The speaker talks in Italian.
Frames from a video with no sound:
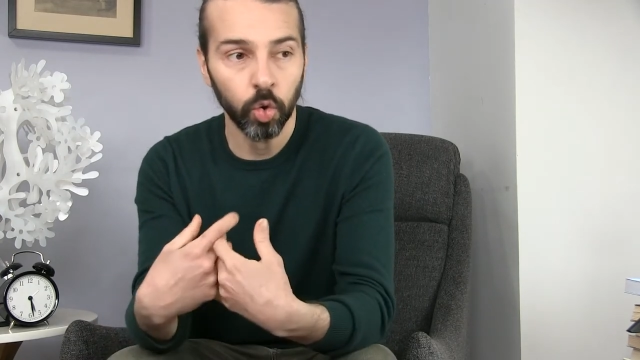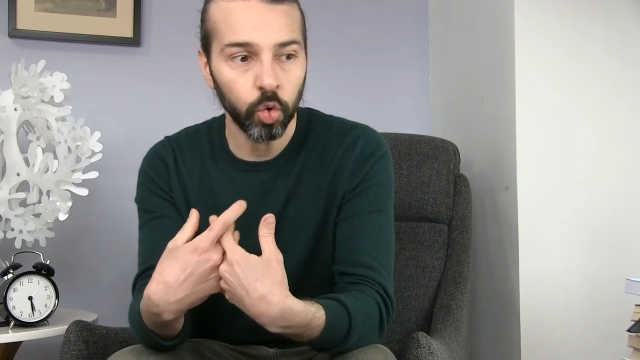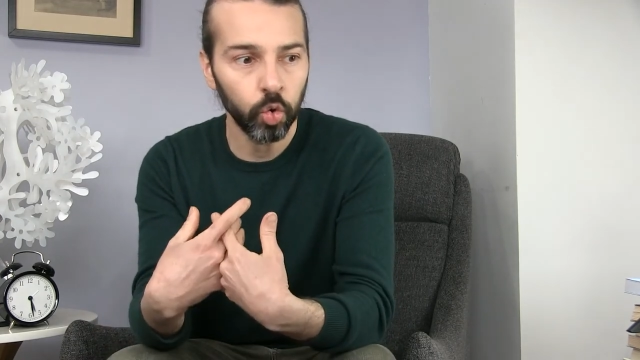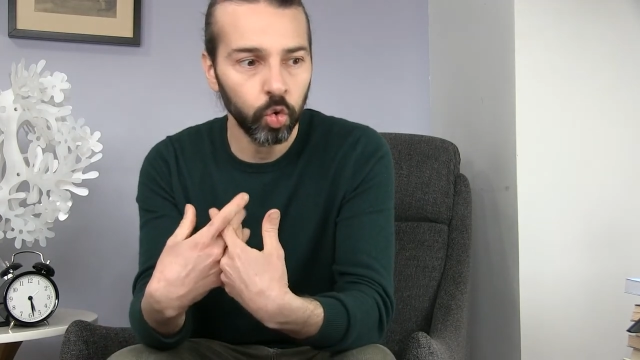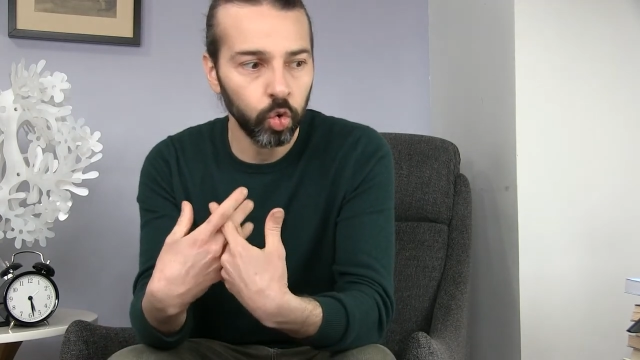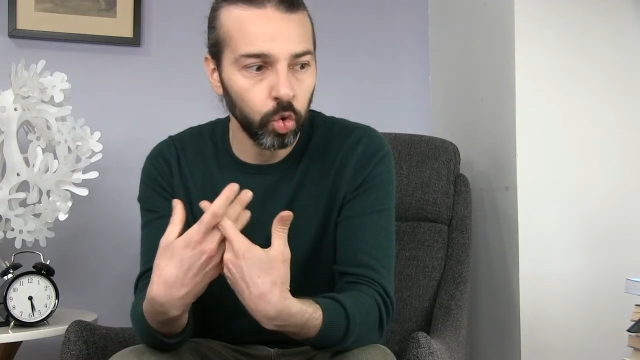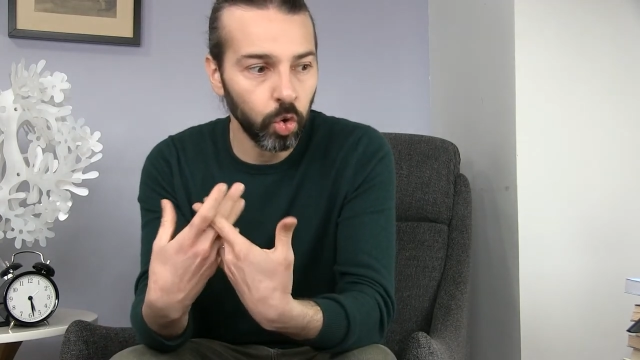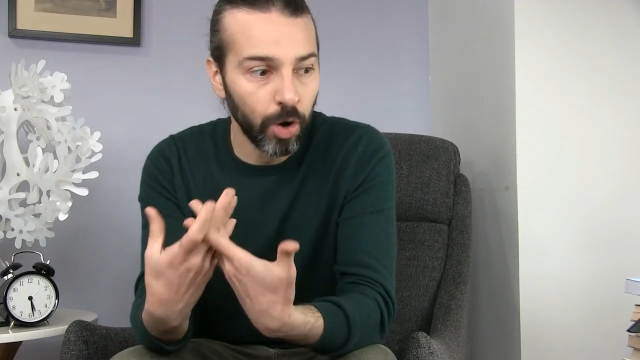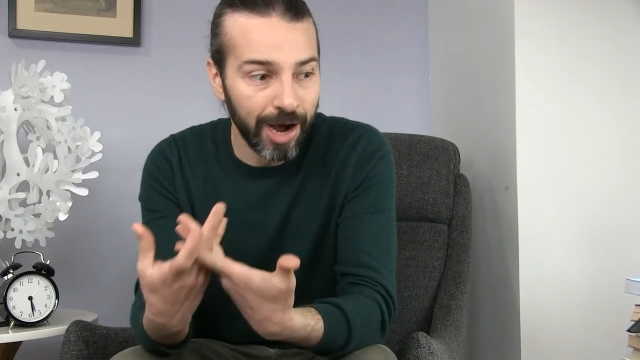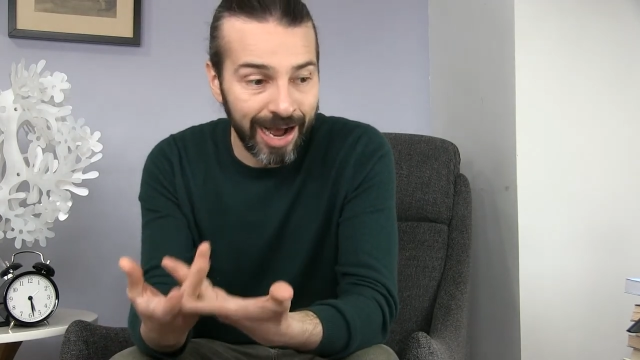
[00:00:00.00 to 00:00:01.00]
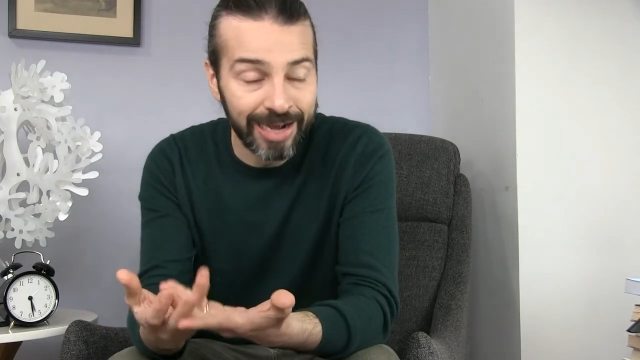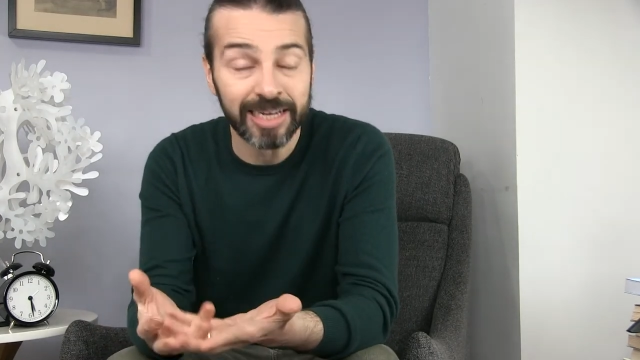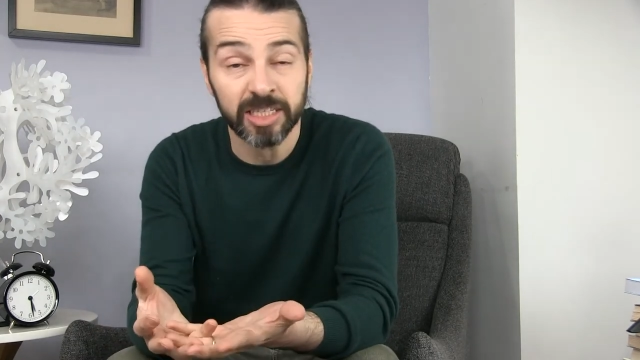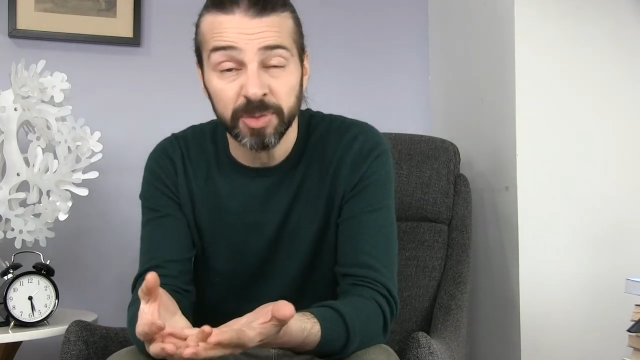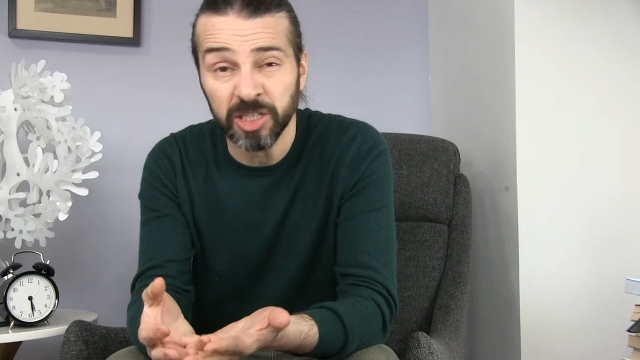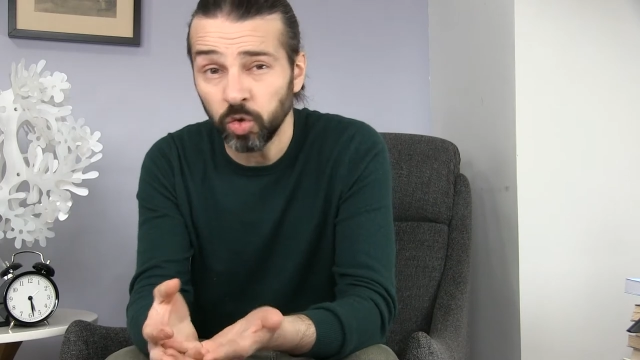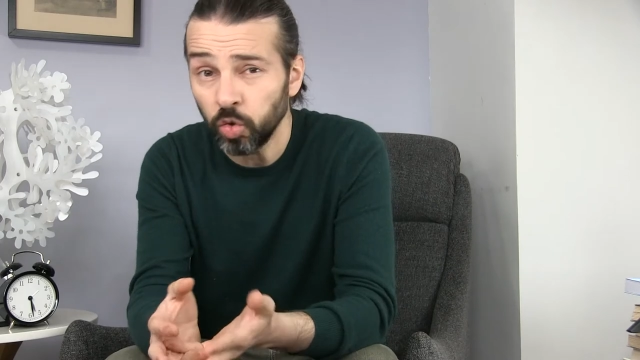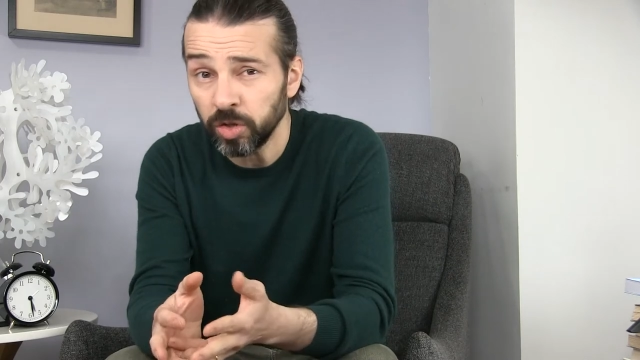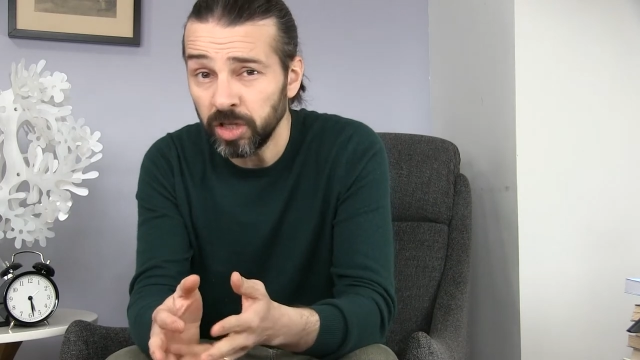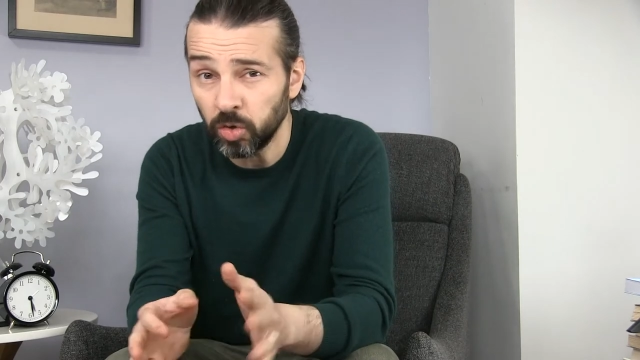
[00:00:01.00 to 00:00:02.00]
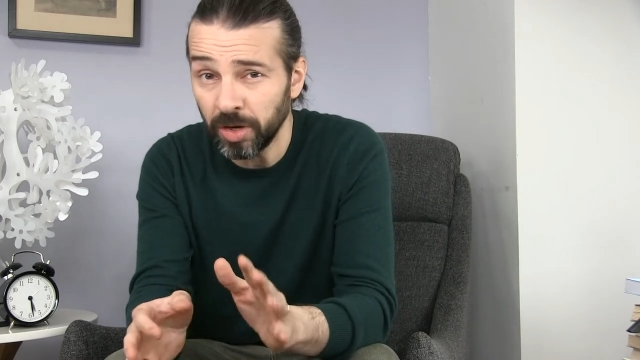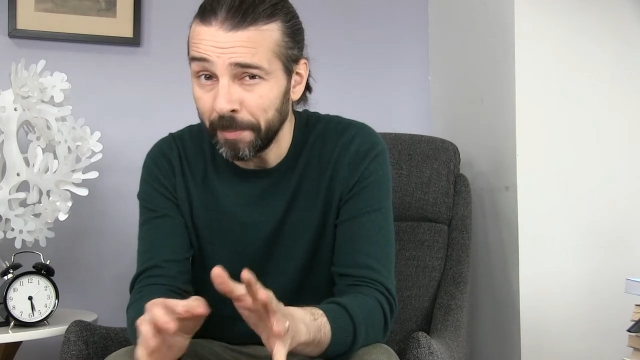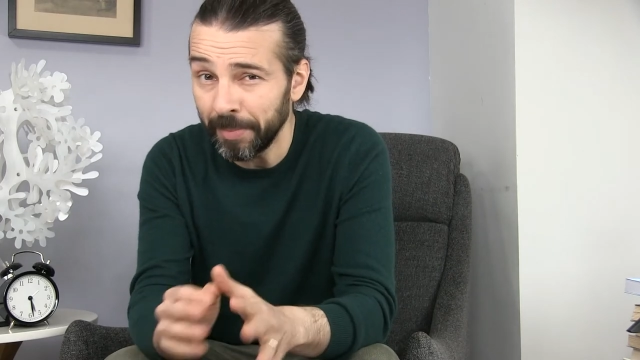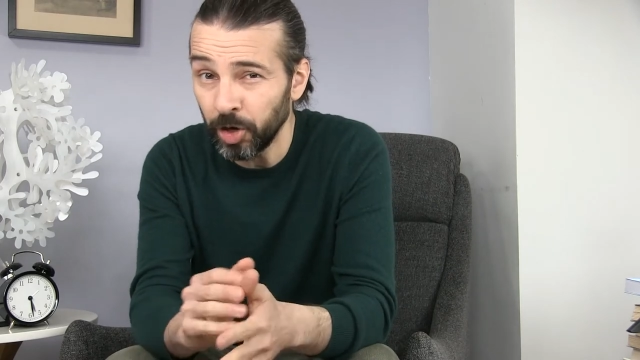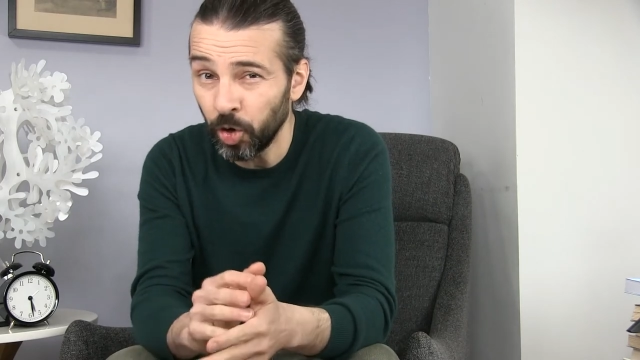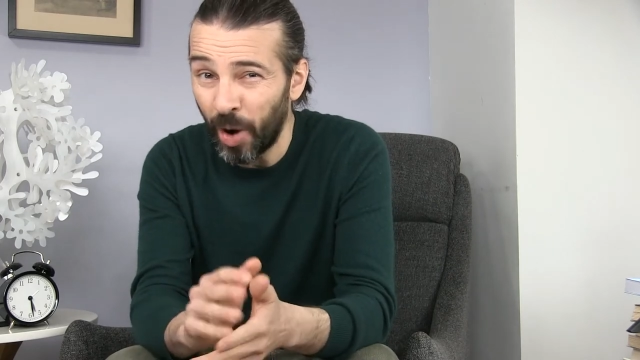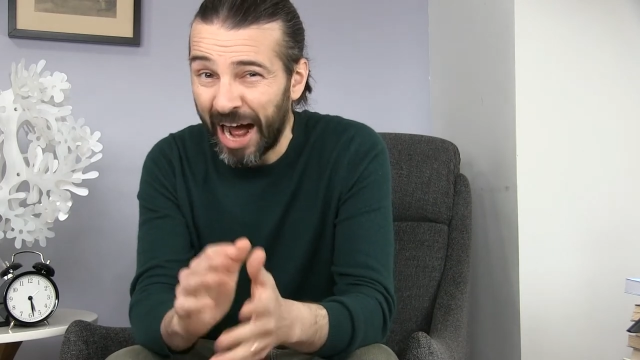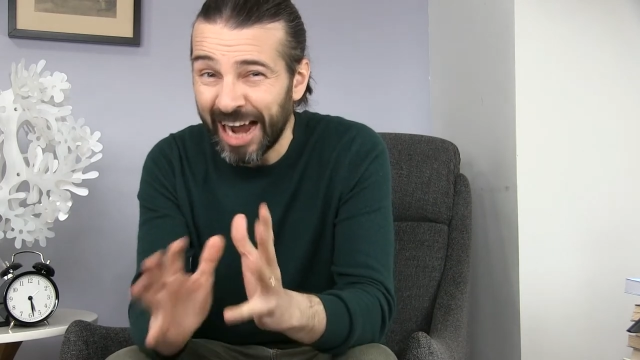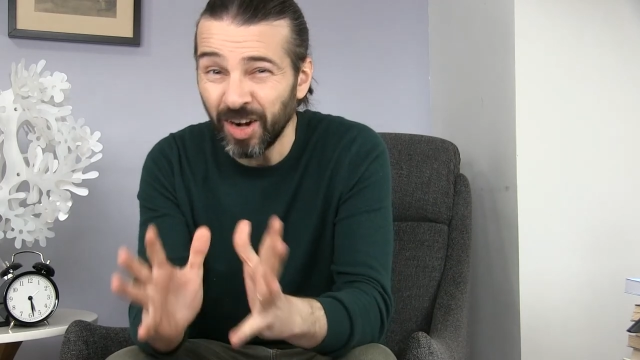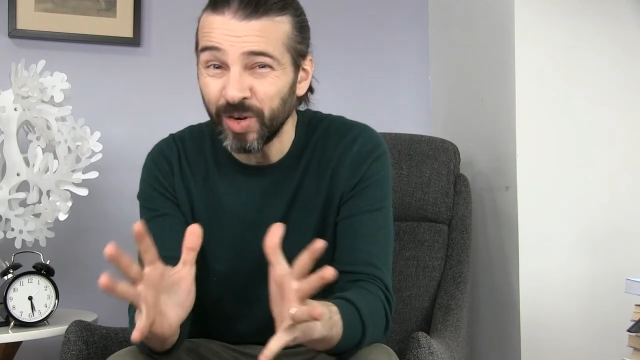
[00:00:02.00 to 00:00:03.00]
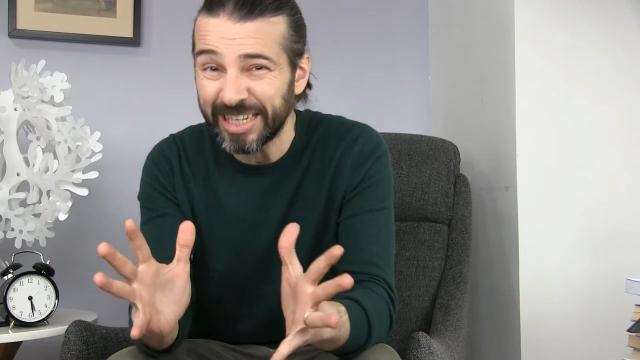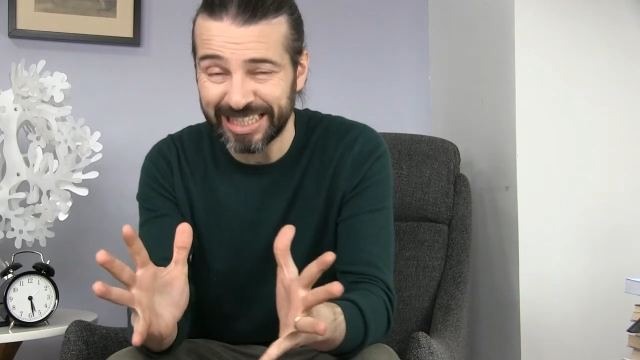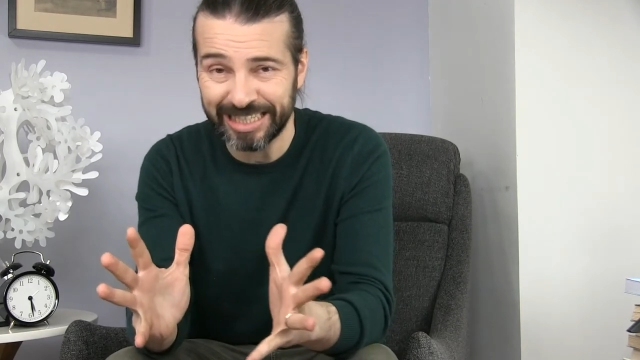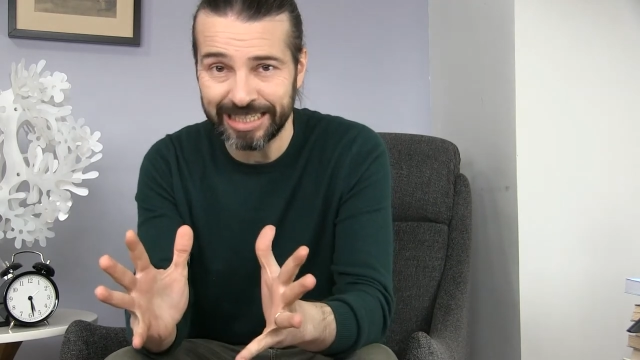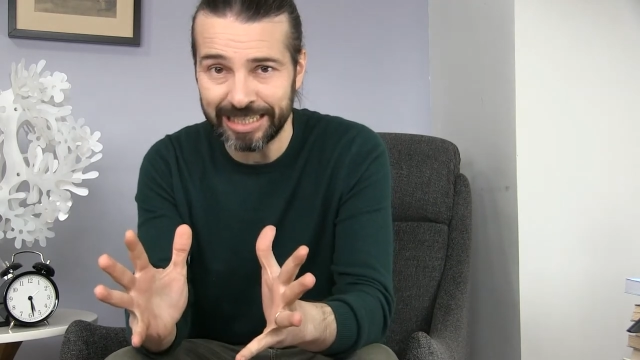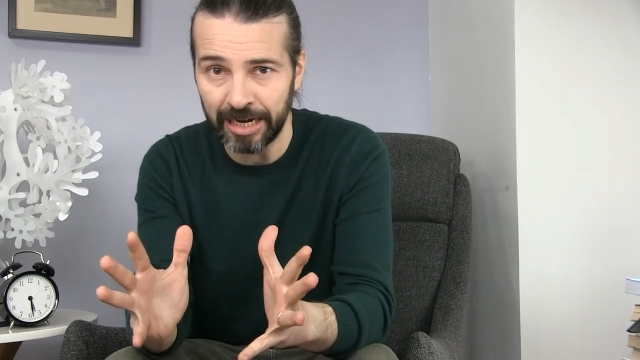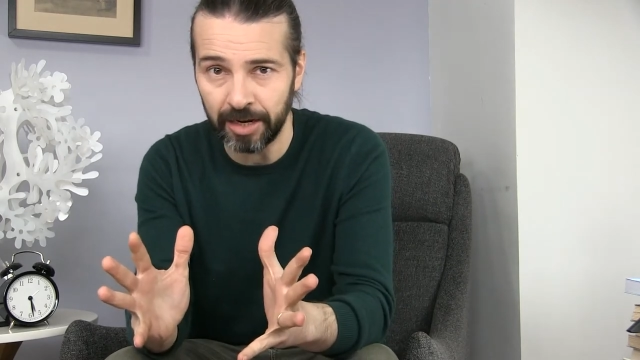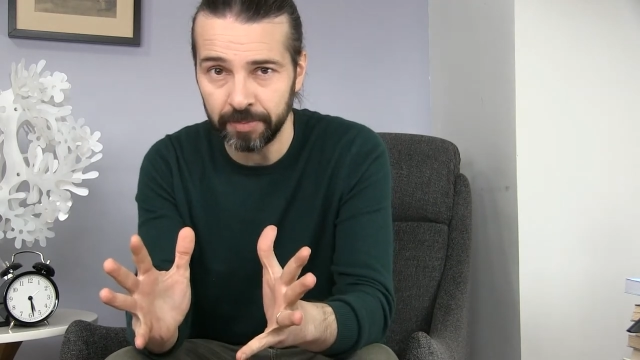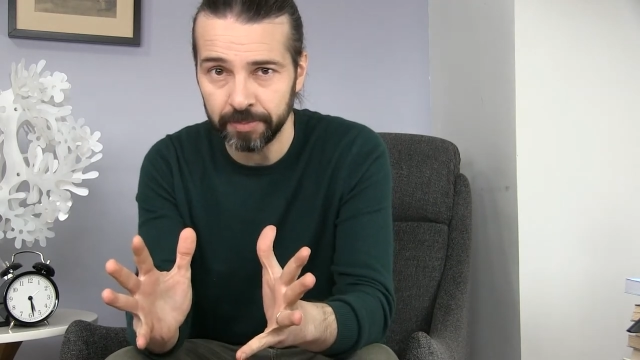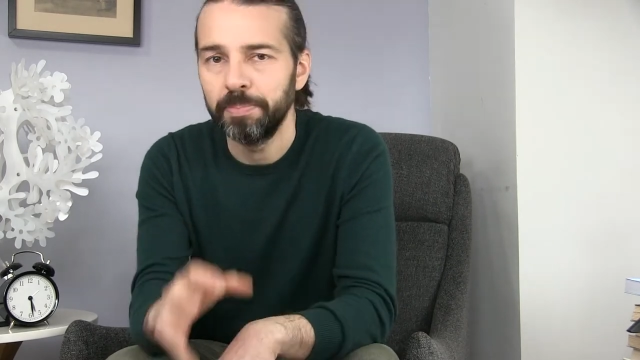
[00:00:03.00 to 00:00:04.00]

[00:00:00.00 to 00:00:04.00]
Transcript: o anche spesso non dico nemmeno anoressia?